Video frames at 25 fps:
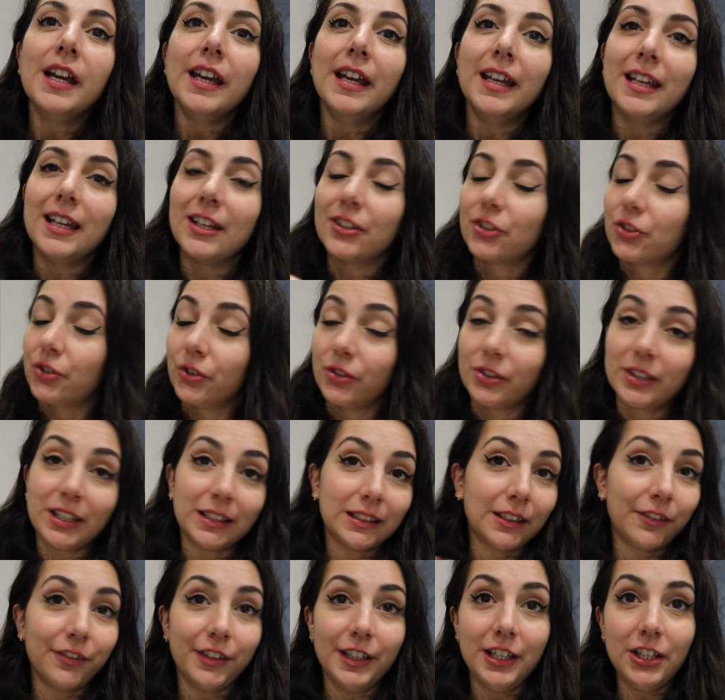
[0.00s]
e sono
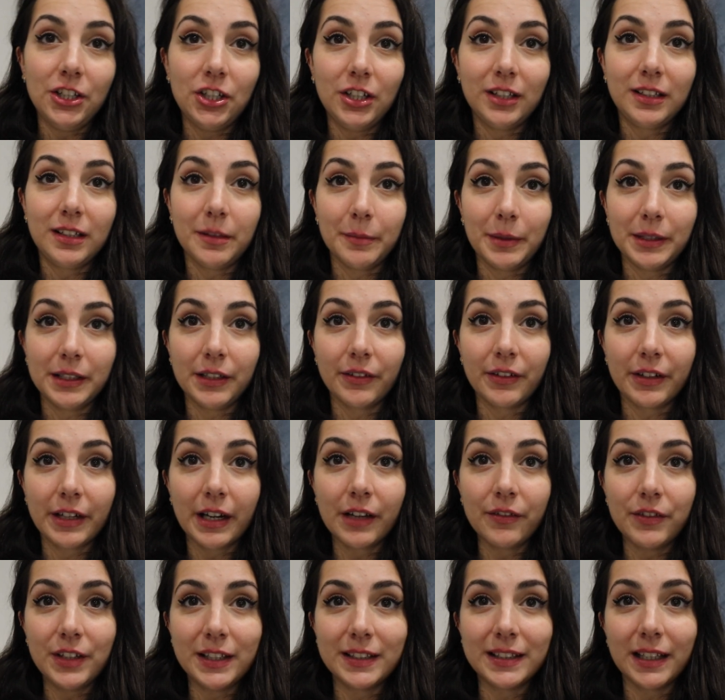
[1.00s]
stata felicissima di
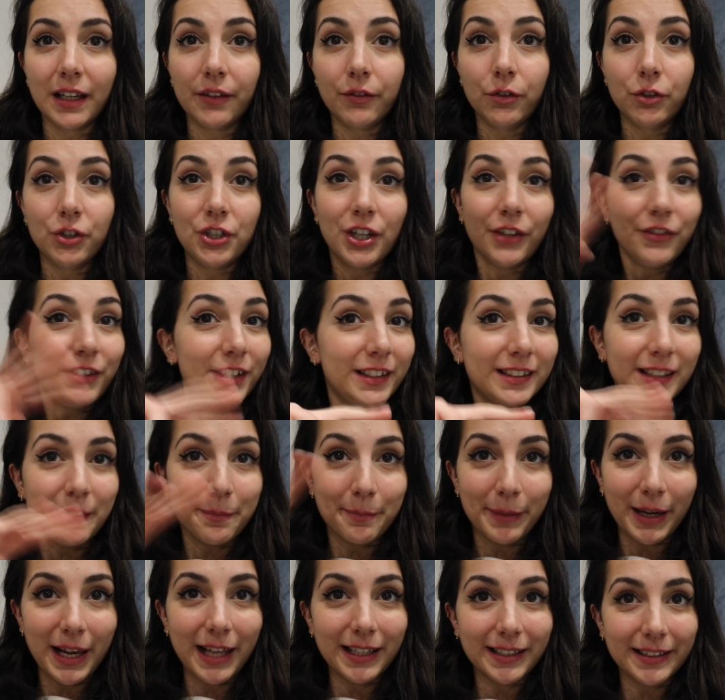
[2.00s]
averla vista l'avevo già vista
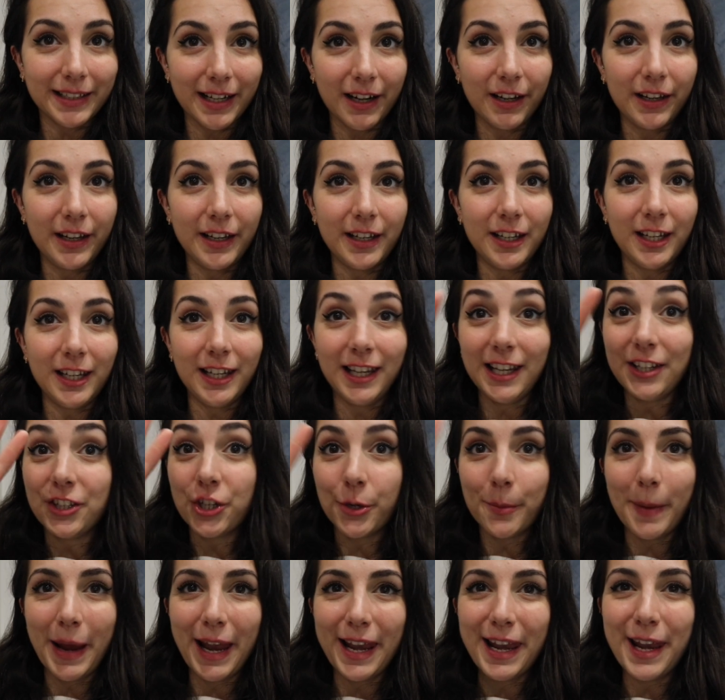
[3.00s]
in palestra le, le
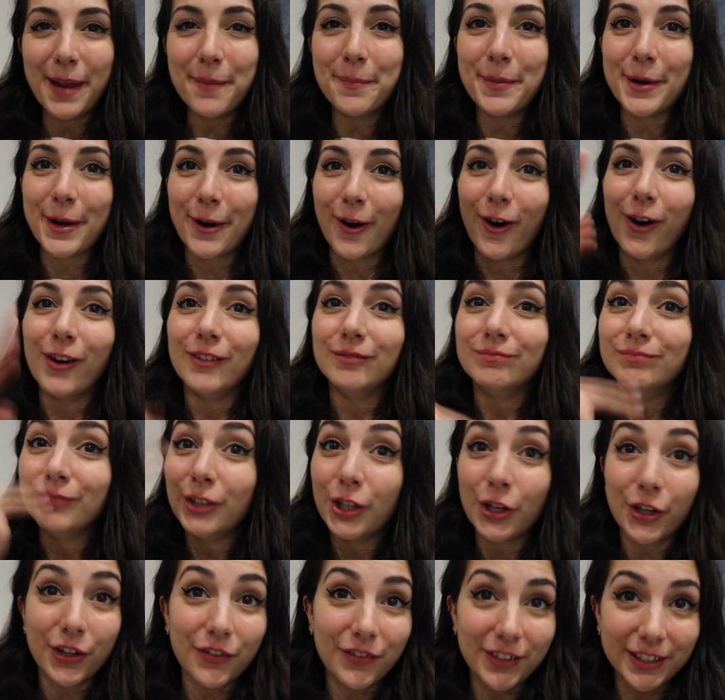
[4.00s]
gemelle però
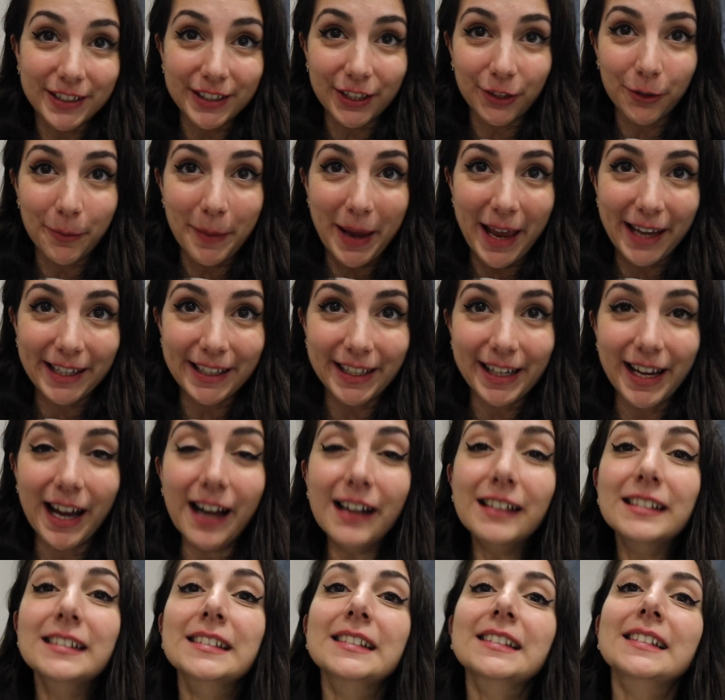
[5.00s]
l'ho rivista
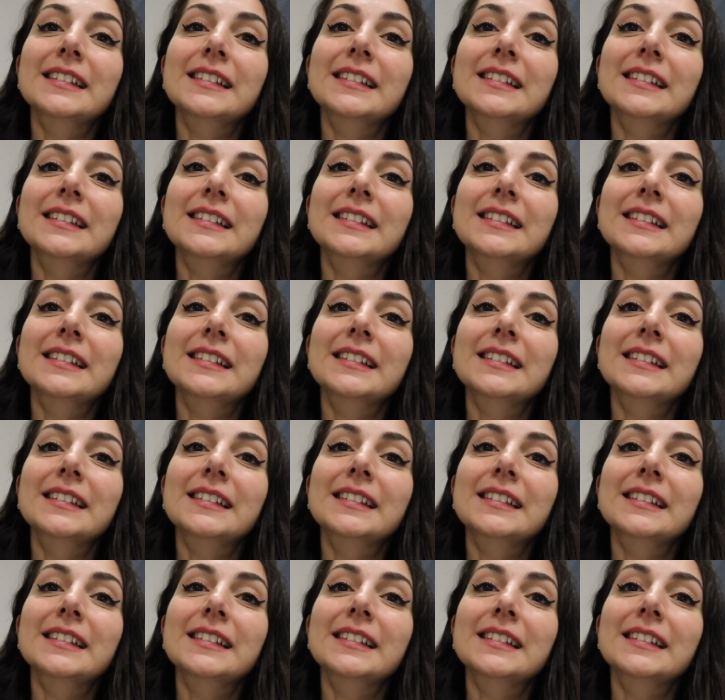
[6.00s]
domenica